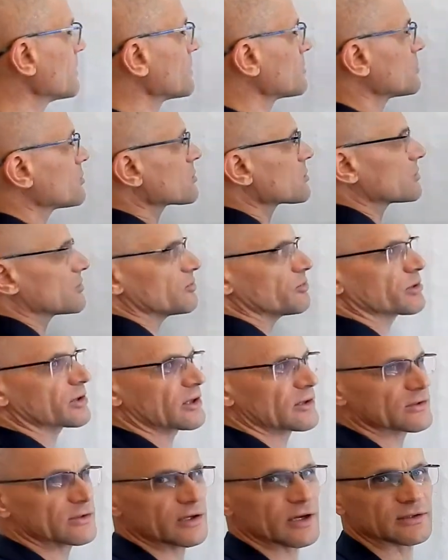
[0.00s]
то, что
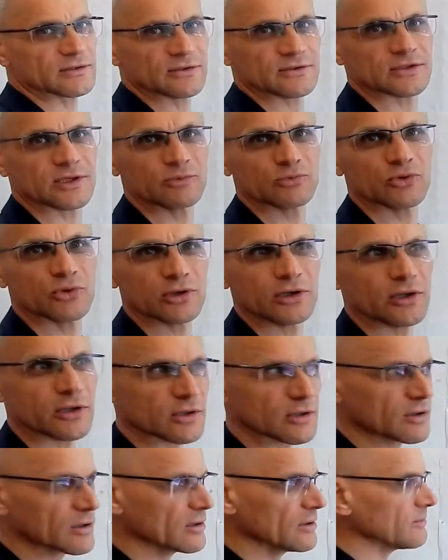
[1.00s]
соприкасается со мной
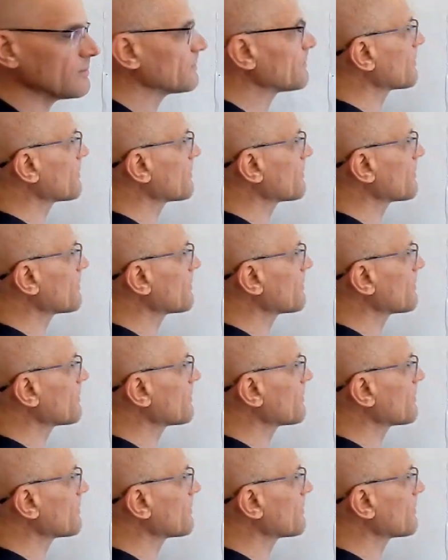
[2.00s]
лично, да?